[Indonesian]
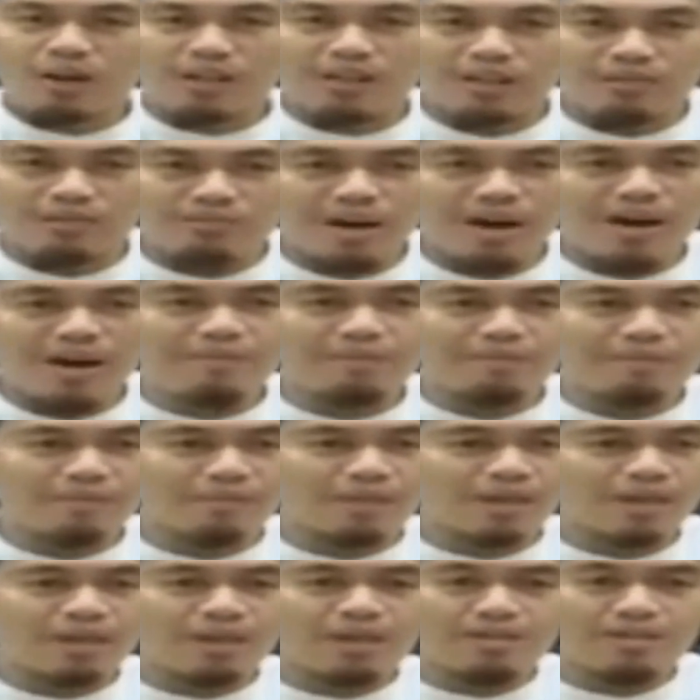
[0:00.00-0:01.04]
oleh
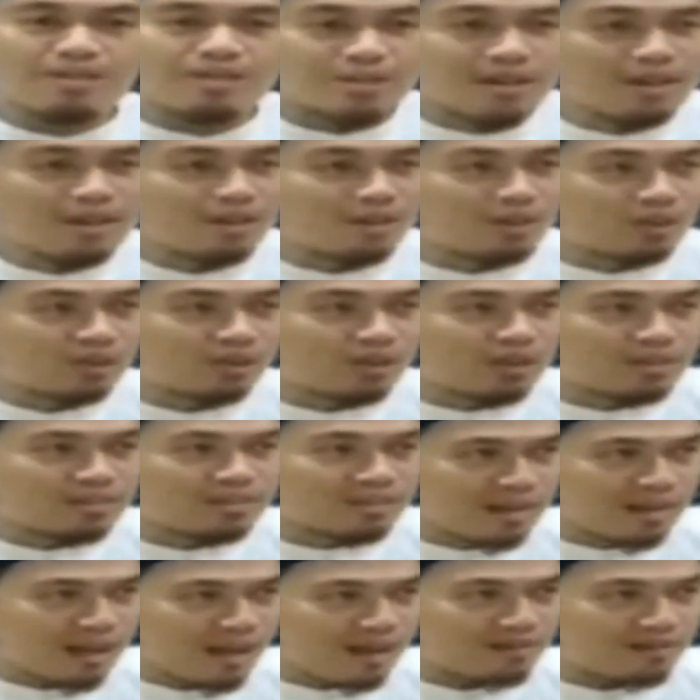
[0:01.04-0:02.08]
Imam Syekhul
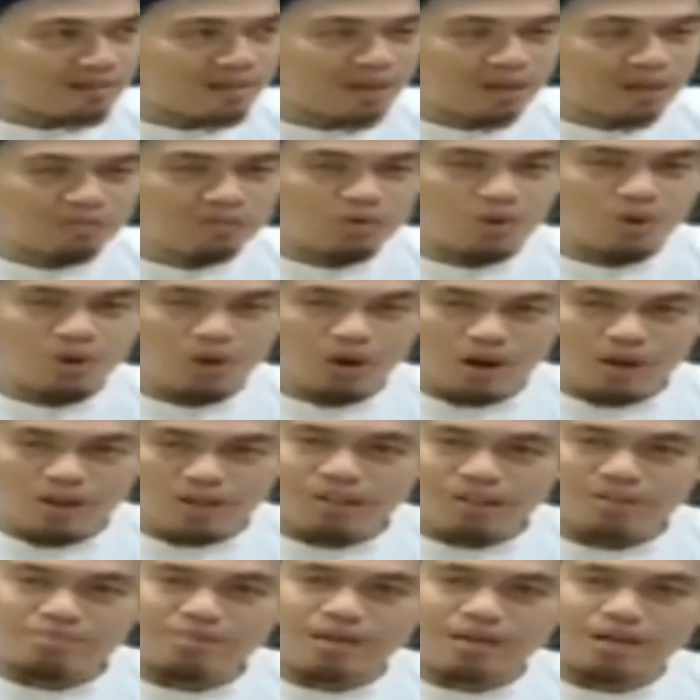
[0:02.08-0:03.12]
Islam Ibnu
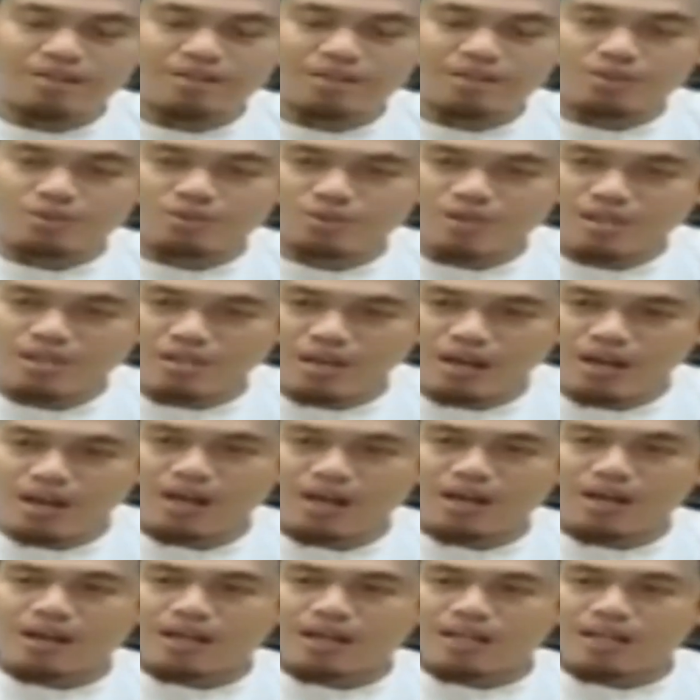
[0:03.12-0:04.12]
Qayyim Al-Jauziyah,